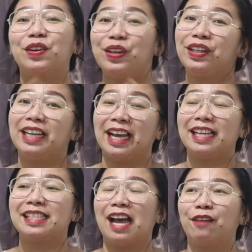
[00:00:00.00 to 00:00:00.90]
so, yun
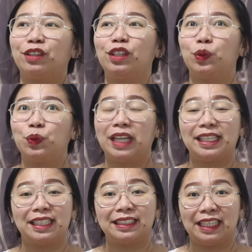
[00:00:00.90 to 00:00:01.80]
guys, after 2
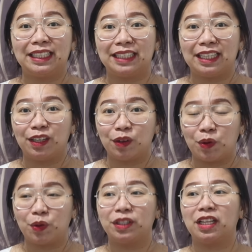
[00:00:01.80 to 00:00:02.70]
days, nagsend na sila ng
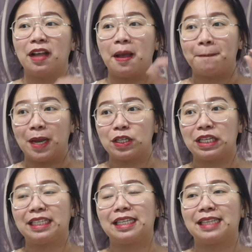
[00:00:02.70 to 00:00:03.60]
code. Meron
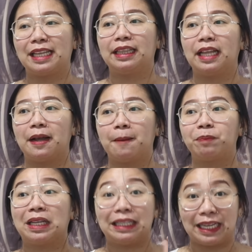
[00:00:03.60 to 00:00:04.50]
sila nag-send na
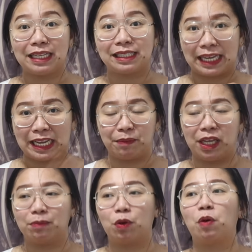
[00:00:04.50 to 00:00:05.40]
link sa
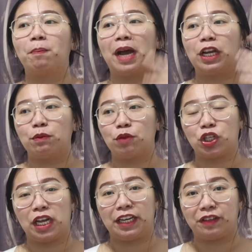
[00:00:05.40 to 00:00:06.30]
email mo kung paano mo
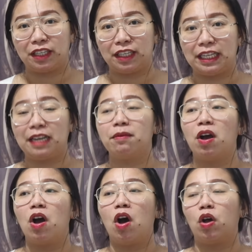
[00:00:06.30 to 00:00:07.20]
siya i-redeem.
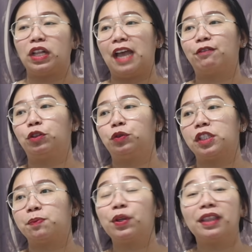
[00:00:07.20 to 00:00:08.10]
All you have to do
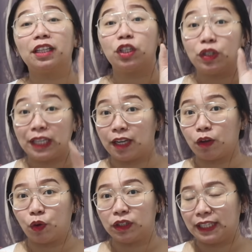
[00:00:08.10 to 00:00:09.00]
is put that unique
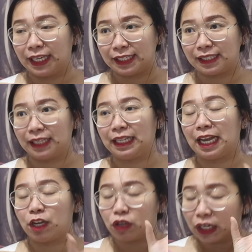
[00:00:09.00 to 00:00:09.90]
code na isa-send
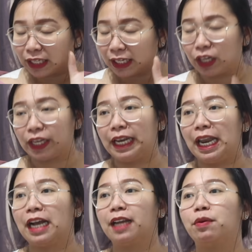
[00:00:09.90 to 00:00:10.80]
nila. Yun lang talaga yung
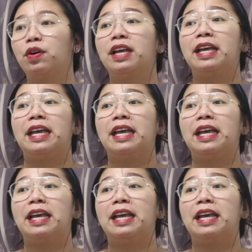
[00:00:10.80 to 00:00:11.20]
kailangan mo.